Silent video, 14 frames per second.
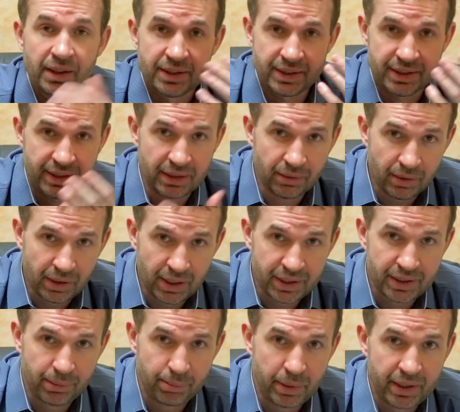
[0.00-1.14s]
Сделали
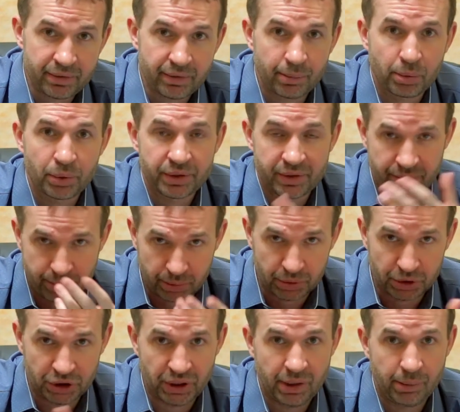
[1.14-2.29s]
эти пять вопросов,
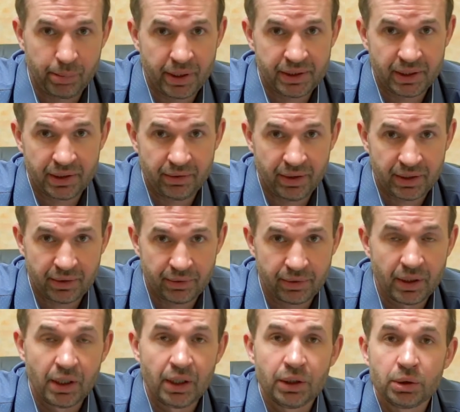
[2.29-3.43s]
получили пять ответов.
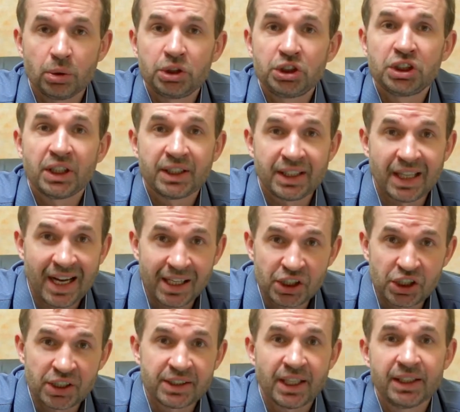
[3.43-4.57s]
Точно так
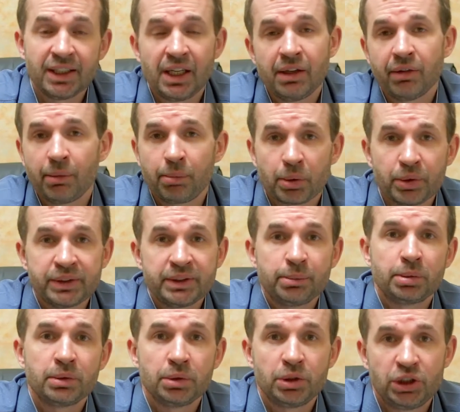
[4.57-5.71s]
же задали вопросы,
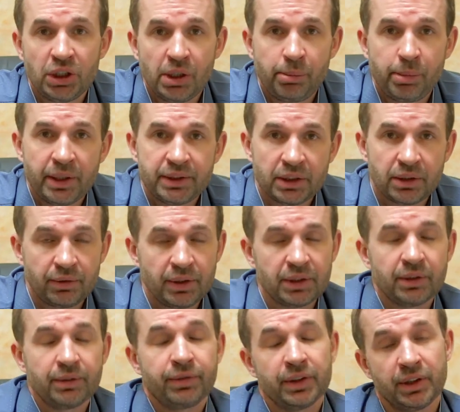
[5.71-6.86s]
получили пять
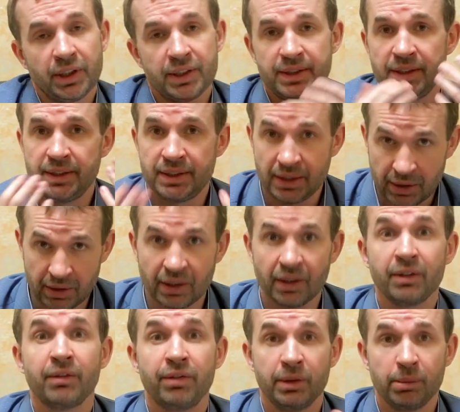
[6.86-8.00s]
ответов
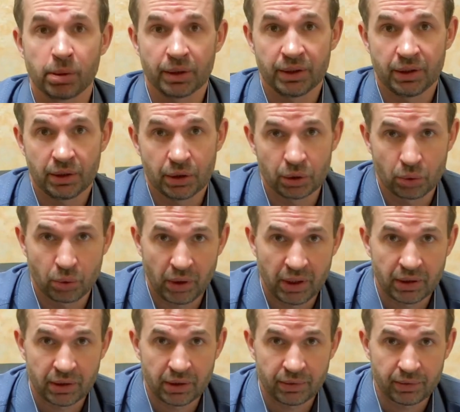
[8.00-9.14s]
относительно выбранных
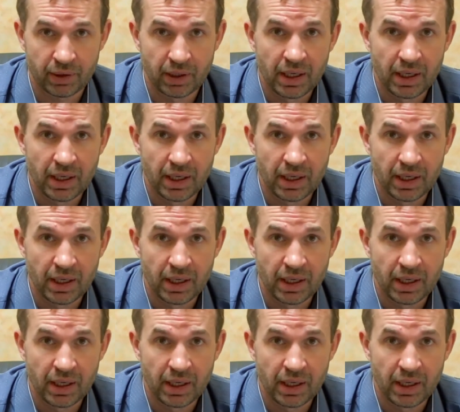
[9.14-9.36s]
конкурентов.